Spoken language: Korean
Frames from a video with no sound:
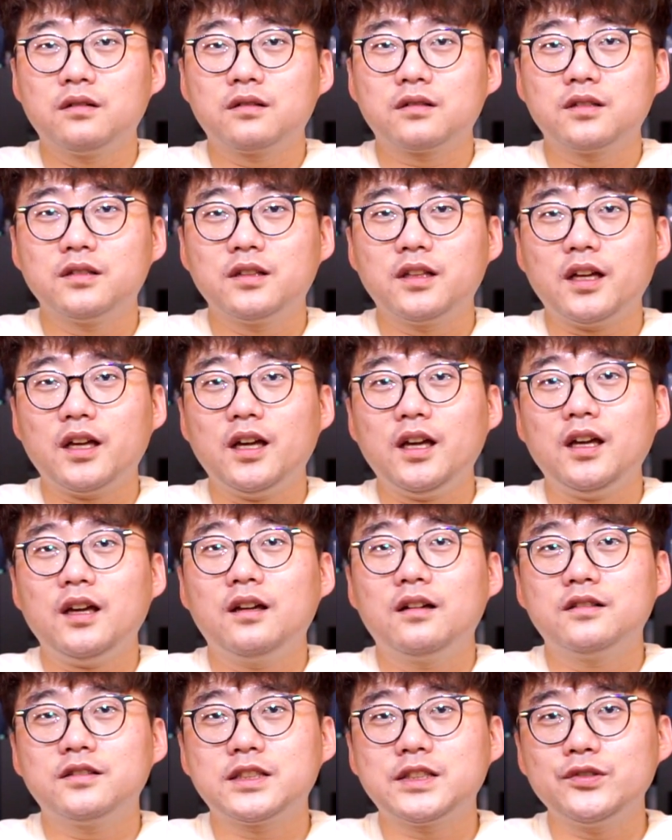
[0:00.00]

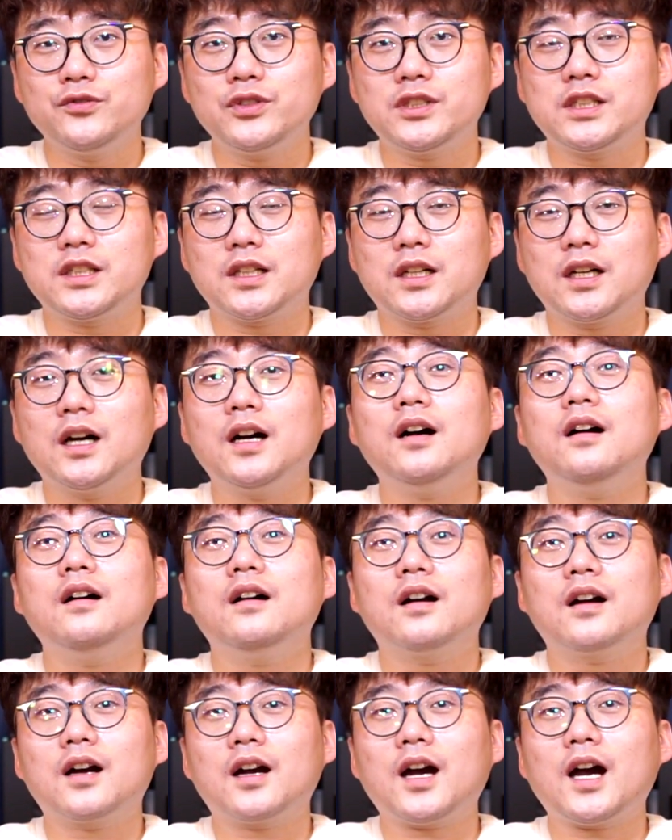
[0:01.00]
근데 스위치가
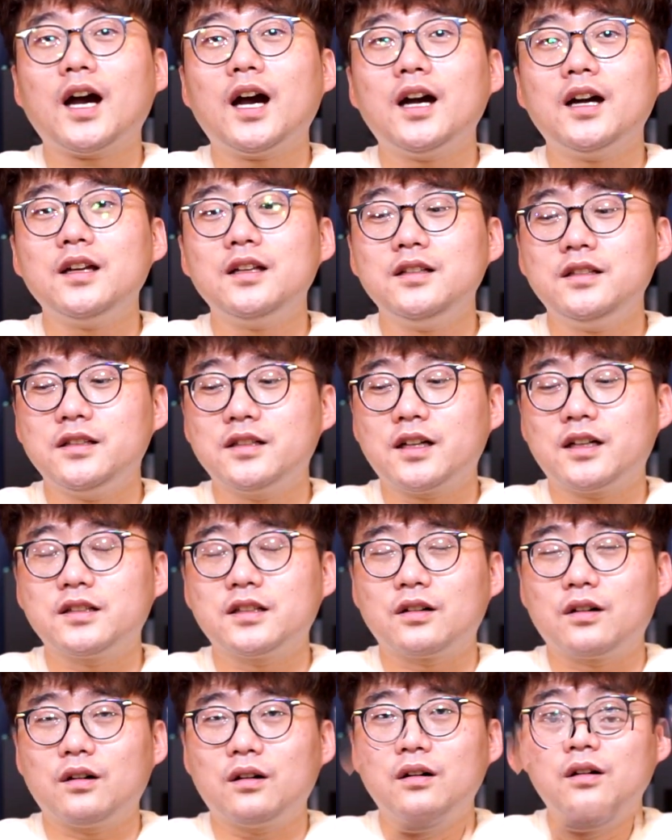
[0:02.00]

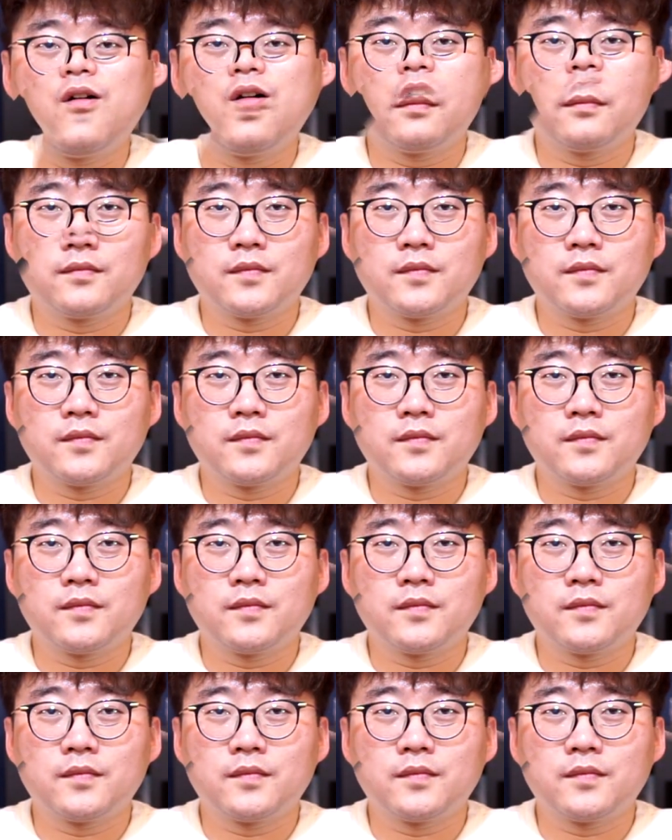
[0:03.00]
카일이라는 거